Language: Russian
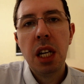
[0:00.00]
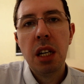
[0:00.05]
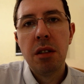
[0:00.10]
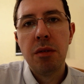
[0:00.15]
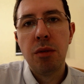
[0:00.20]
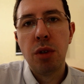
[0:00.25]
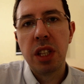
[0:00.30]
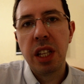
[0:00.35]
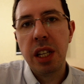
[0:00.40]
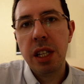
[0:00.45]

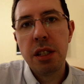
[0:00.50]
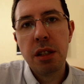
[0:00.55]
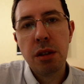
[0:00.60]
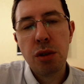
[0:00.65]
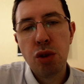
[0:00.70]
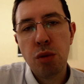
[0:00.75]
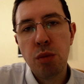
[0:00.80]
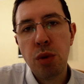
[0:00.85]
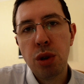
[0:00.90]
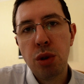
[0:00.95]
Вот, а если на
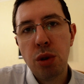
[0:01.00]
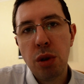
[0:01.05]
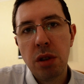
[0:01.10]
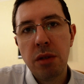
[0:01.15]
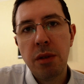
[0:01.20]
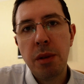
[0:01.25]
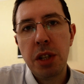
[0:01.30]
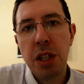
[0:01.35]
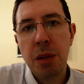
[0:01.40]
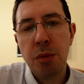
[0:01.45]
субботу, это
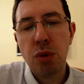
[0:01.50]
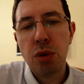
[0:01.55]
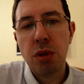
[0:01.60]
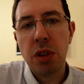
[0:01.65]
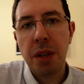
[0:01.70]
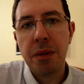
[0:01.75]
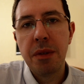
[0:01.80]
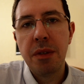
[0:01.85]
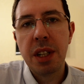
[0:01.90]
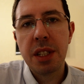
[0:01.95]
вообще будет
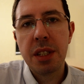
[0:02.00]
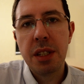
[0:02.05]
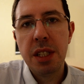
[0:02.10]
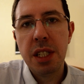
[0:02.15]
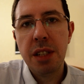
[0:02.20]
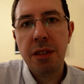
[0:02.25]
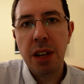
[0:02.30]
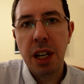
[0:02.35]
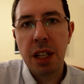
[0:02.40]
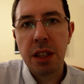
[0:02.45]
там
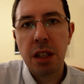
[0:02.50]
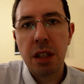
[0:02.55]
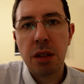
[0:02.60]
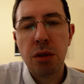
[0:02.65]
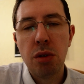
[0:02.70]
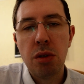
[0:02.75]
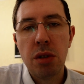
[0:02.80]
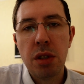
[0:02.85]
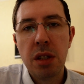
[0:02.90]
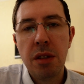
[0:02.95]
29
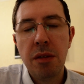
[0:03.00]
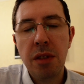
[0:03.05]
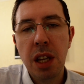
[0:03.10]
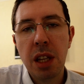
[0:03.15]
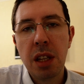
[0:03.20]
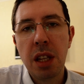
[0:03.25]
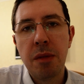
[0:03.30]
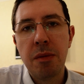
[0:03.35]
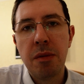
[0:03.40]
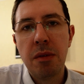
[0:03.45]
то есть 2,
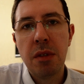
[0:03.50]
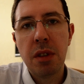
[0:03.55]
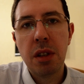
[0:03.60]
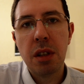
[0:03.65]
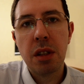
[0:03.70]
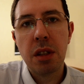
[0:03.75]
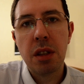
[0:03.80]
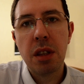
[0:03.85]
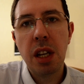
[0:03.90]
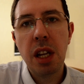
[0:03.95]
там,
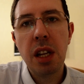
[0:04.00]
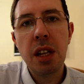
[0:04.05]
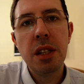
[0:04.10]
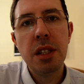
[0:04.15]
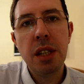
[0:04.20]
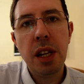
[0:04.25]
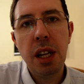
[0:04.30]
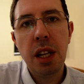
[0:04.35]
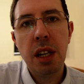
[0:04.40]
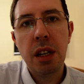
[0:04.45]
3
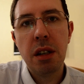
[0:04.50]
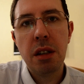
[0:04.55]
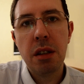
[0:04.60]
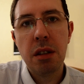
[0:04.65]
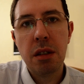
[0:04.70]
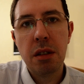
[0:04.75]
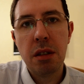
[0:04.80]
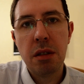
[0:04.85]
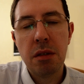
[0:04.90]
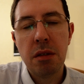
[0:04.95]
недели
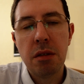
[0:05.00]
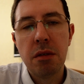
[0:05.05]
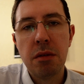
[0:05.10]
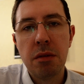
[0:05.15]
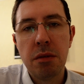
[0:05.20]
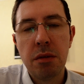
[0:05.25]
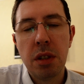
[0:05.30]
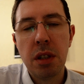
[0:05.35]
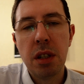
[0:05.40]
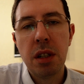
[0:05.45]

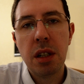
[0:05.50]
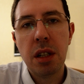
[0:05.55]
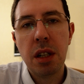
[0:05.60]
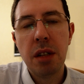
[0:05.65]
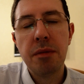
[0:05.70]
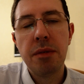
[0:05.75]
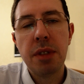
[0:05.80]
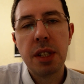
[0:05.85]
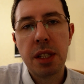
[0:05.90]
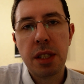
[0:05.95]
в
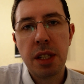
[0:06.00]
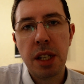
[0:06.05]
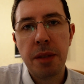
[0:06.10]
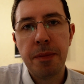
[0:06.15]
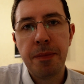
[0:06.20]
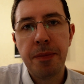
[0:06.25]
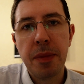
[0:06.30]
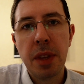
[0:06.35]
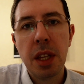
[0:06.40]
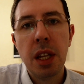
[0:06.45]
МФЦ.
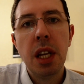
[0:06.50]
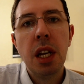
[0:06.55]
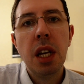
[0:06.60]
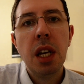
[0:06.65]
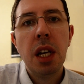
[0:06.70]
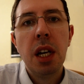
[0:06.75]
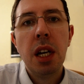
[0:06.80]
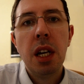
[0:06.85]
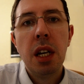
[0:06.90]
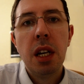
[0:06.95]

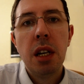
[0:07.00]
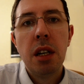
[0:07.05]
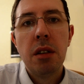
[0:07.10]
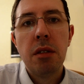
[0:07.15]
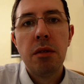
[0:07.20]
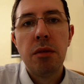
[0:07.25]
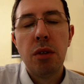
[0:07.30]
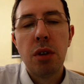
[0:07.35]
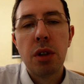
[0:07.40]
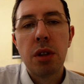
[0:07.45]

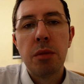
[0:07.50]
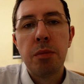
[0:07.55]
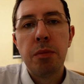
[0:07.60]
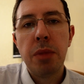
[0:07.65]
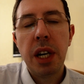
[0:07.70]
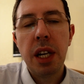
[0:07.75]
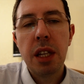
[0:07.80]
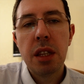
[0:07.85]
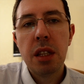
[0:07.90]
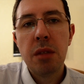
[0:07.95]
Вот,
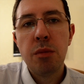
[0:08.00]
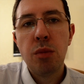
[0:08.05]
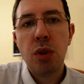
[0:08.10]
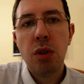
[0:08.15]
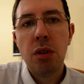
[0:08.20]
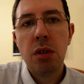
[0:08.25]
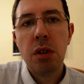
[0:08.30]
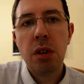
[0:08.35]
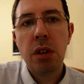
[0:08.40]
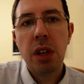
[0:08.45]

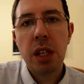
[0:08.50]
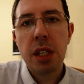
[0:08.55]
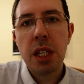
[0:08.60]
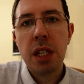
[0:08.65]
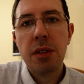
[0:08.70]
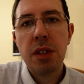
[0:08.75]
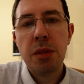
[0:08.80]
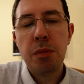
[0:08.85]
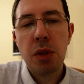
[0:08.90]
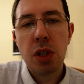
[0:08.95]
поэтому, если
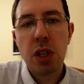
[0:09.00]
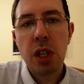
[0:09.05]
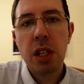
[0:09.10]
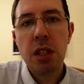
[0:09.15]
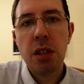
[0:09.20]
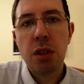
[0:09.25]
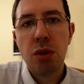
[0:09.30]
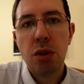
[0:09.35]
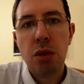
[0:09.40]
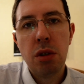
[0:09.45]
вы
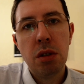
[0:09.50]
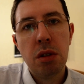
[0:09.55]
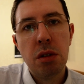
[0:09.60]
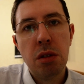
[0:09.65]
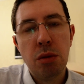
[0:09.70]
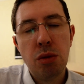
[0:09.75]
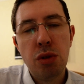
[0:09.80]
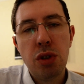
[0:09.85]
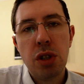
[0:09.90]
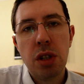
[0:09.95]
спешите, то
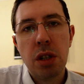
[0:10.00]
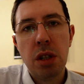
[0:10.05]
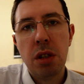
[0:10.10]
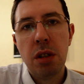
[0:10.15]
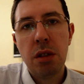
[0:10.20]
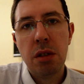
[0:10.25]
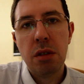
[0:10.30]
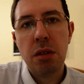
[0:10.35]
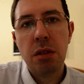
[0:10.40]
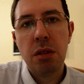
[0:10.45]
лучше
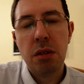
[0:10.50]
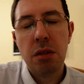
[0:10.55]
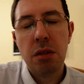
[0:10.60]
э,